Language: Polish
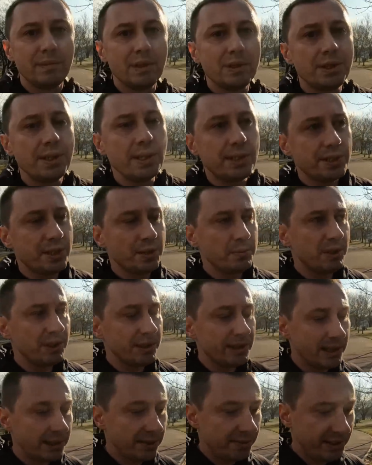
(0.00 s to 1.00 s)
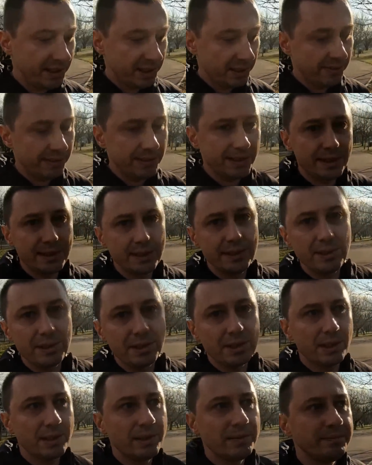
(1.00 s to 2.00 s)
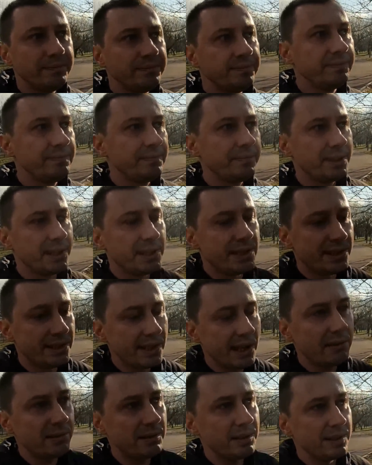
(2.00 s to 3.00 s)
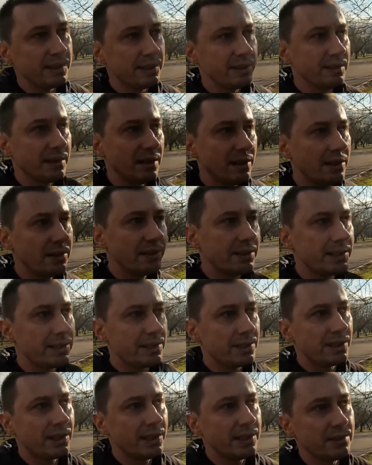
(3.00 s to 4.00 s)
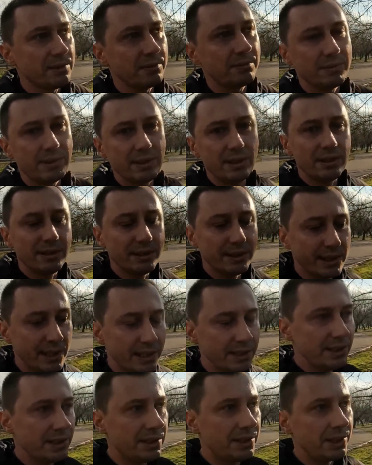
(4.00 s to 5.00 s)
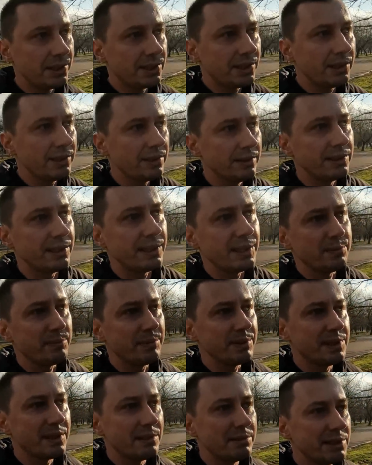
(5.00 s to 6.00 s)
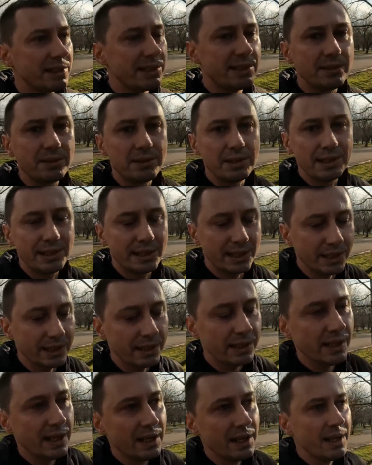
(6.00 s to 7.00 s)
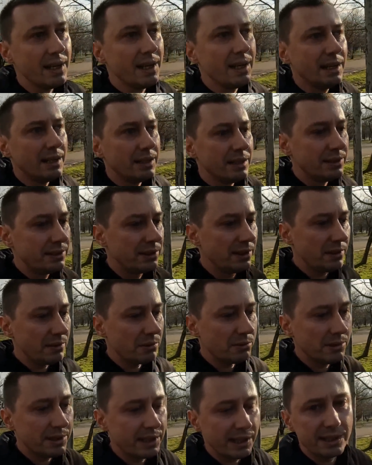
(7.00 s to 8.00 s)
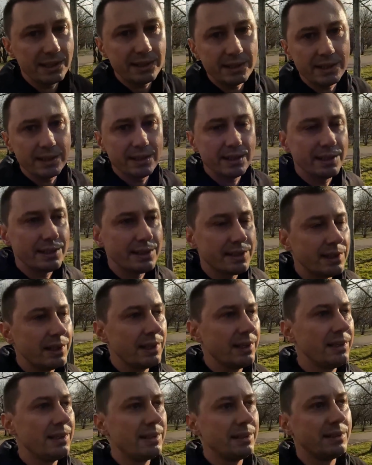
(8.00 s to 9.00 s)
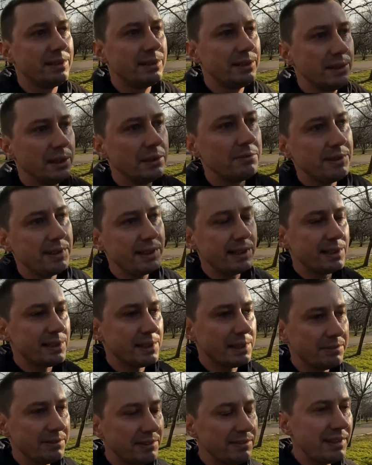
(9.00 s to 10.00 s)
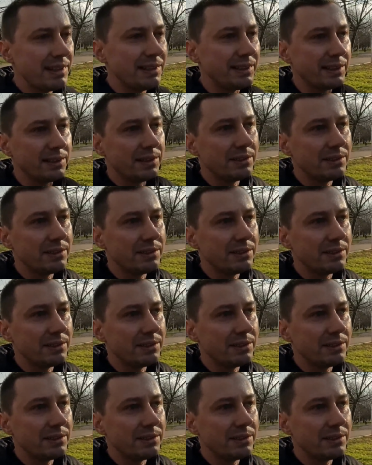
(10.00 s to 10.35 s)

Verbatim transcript: Można jeszcze dodać w tej kwestii, że przez cały ten okres czasu do dnia dzisiejszego, tak, bo cały czas to się dzieje, to Ukraina jest dofinansowywana.